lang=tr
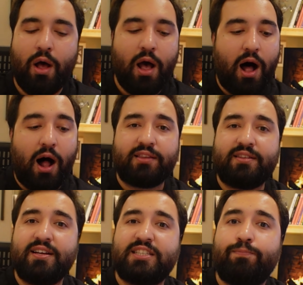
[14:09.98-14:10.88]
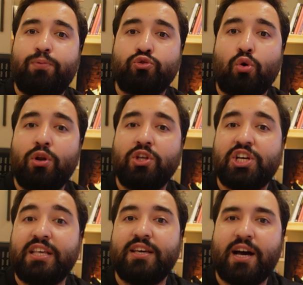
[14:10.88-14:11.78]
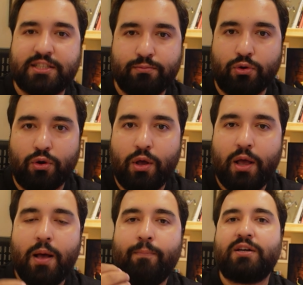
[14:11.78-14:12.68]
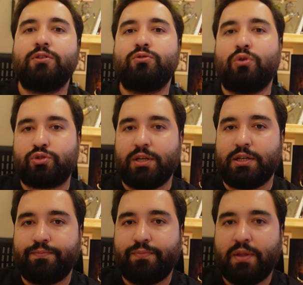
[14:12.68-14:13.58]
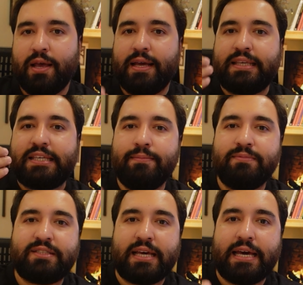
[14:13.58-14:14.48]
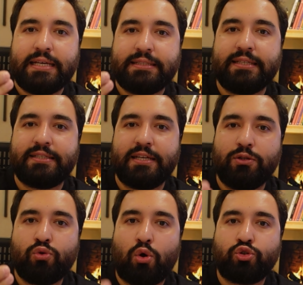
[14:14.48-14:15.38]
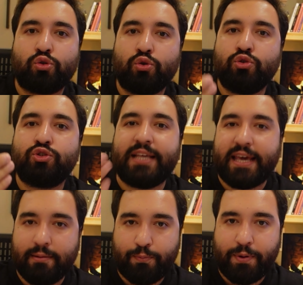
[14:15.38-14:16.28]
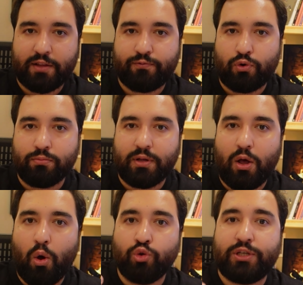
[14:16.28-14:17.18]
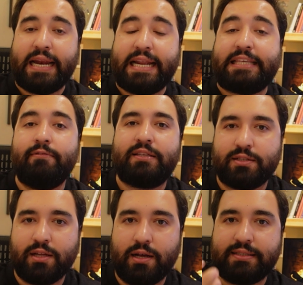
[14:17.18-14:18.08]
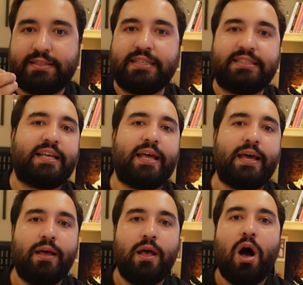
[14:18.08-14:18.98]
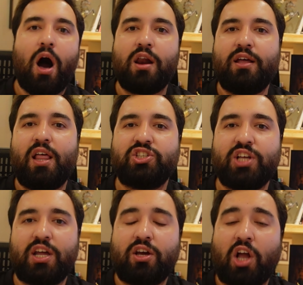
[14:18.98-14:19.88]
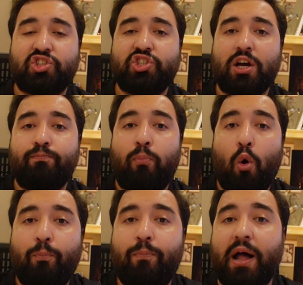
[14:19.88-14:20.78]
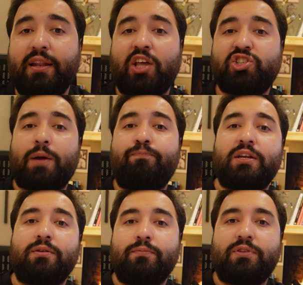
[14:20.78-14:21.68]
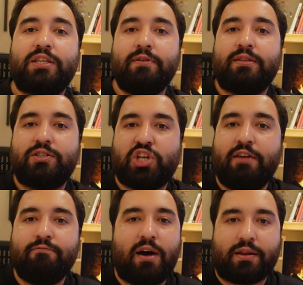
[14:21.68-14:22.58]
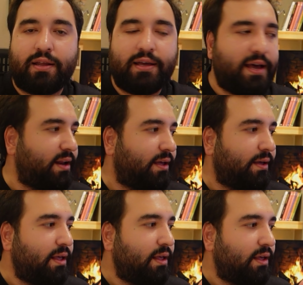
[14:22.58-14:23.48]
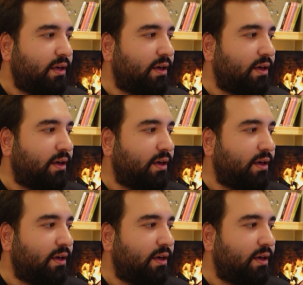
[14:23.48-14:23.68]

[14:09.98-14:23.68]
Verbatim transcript: Altına sponsorlu içerik yazmıyor. Bakın dostlar. Kimse sizin dostunuz değil bu platformda. Özellikle Twitter'da sizlere arkadaşlar kaçacak patlayacak bir tweet şeyim var. E, yani e,